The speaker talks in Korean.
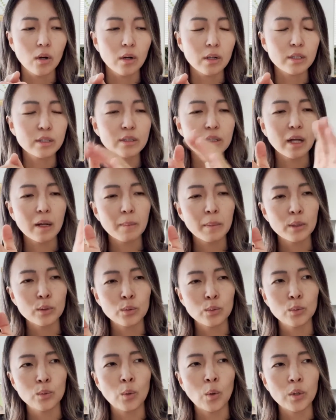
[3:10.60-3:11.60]
그나마
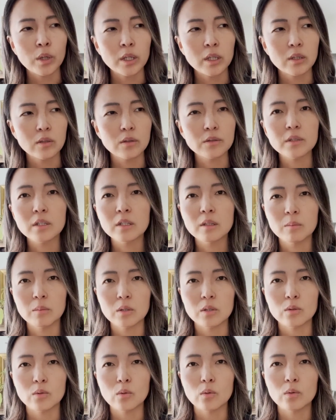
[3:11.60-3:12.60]
또 거기 있는
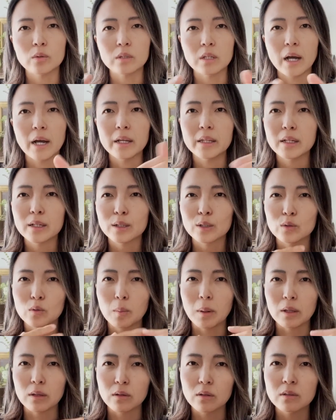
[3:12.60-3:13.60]
선생님들도 이제 하이디가 계속
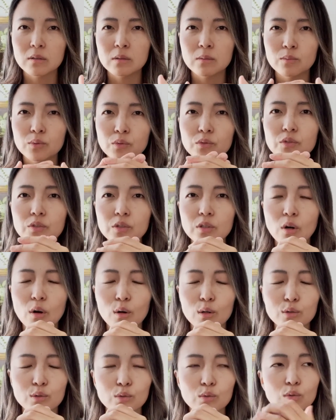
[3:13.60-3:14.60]
봤던
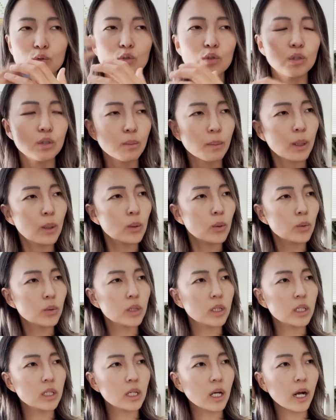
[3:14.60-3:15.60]
분들이어가지고 이제
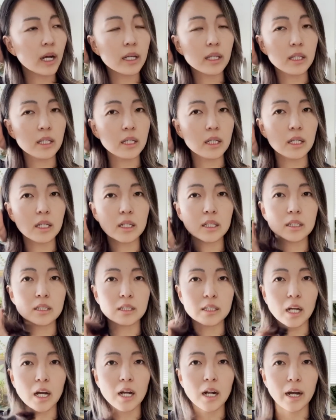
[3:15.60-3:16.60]
멜로디 하이디를
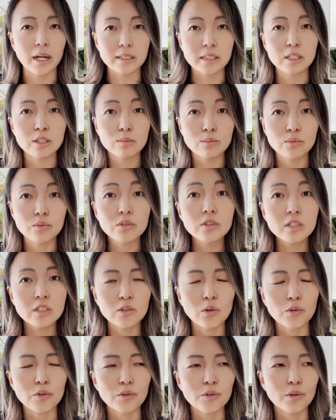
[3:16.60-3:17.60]
잘 아시는
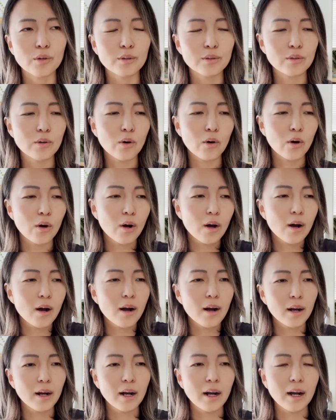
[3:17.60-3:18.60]
분들이거든요. 그래서
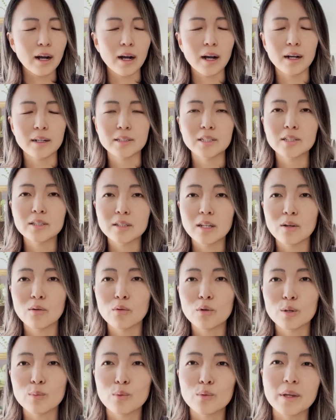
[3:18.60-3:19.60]
아 진짜
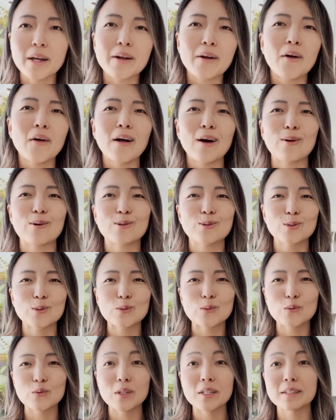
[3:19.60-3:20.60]
거기에 보낼 거라고
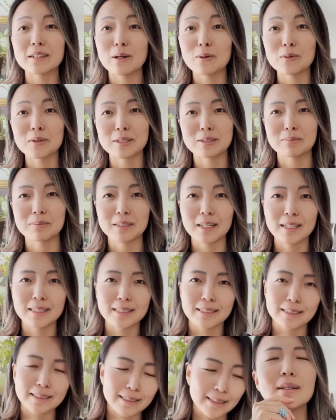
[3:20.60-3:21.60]
조금 후회를 하고 있습니다.
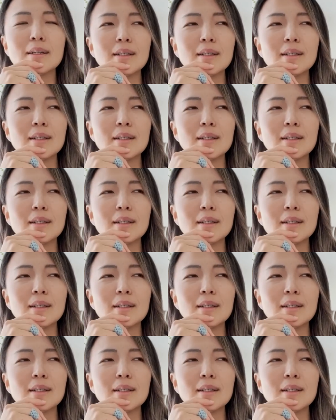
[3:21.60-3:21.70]
사실은.